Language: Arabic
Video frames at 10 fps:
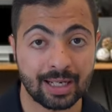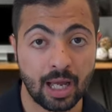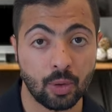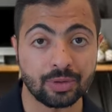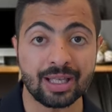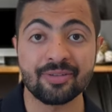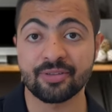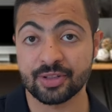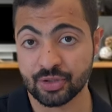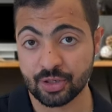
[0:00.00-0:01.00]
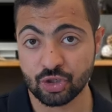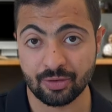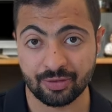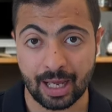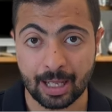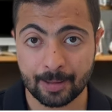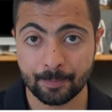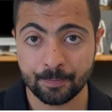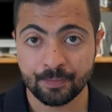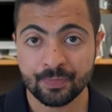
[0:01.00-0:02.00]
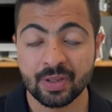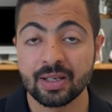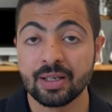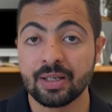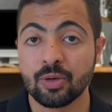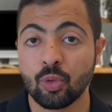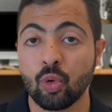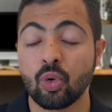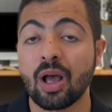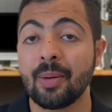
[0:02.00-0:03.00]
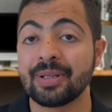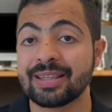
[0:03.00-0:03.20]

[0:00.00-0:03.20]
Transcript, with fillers: كلاود انفراستراكشر في العالم وهو رقم